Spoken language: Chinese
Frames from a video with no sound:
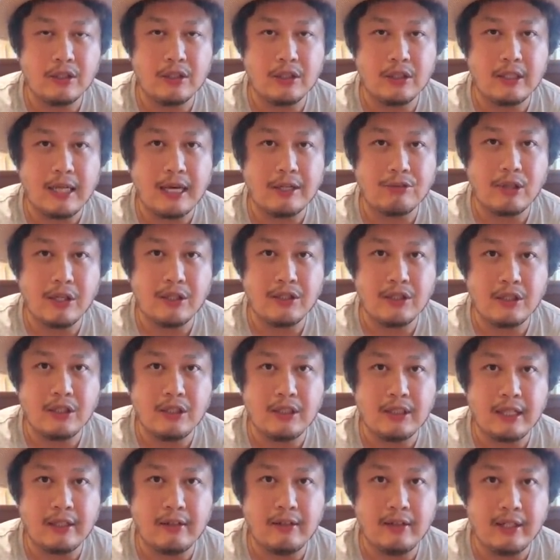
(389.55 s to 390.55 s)
其实它算是一
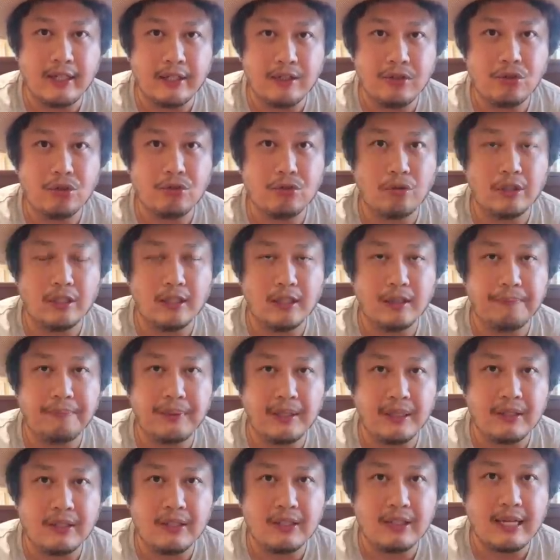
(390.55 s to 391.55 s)
间连锁的
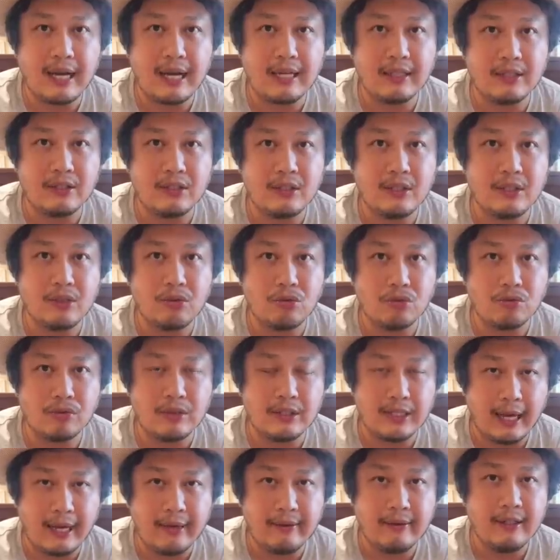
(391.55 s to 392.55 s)
平价的自助
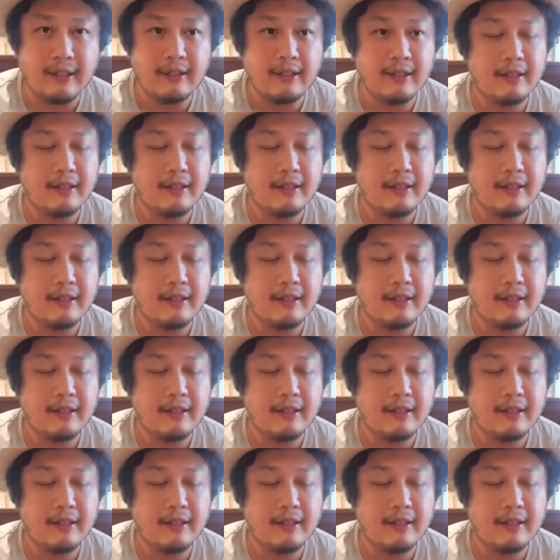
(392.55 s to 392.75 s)
餐。